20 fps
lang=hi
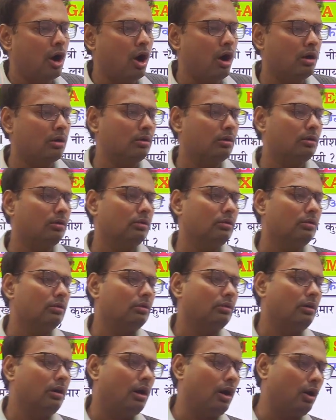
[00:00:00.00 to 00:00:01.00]
और
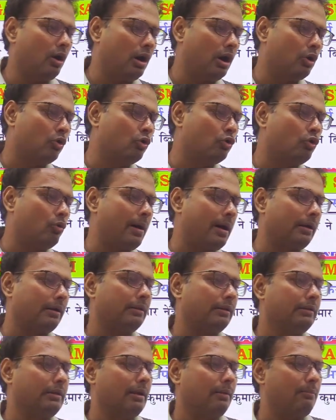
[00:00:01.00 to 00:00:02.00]
अरुण कुमार ने
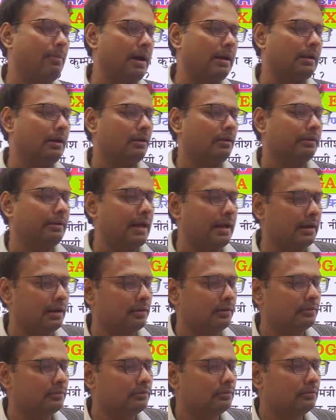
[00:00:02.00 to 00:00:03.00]
दिया बारह
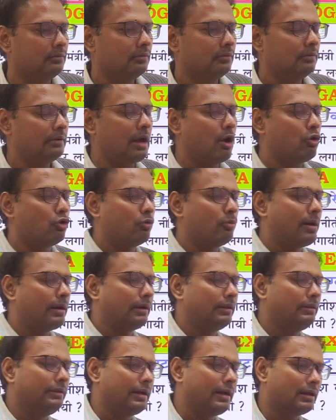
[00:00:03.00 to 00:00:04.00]
ग्यारह राहुल कुमार
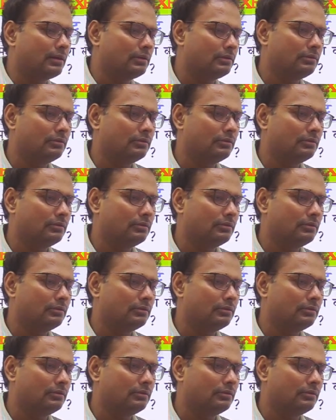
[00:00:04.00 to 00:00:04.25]
ने दिया